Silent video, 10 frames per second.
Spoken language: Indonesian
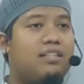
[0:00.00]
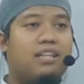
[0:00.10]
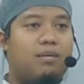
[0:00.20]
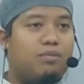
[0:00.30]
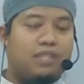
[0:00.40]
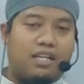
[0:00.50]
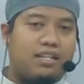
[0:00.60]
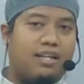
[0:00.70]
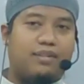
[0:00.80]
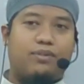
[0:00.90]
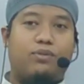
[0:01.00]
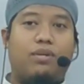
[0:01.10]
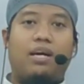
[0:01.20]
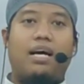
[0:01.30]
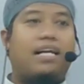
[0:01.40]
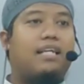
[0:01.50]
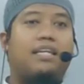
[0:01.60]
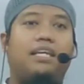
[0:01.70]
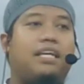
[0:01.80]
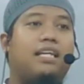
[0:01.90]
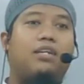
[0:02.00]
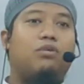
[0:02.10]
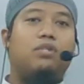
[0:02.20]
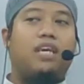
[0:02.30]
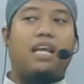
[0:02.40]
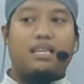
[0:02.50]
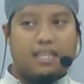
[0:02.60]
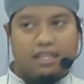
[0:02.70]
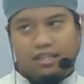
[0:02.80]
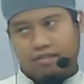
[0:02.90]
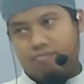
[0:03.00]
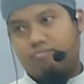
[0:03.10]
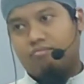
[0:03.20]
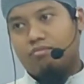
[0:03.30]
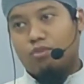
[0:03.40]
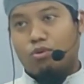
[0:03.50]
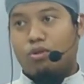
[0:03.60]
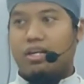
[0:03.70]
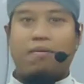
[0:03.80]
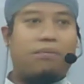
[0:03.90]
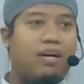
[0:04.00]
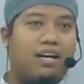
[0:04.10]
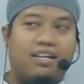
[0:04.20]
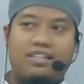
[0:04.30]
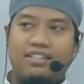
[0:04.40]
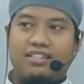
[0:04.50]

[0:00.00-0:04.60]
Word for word: si Abu Darda itu udah nggak ada keinginan dunia lagi." Uh, kenapa?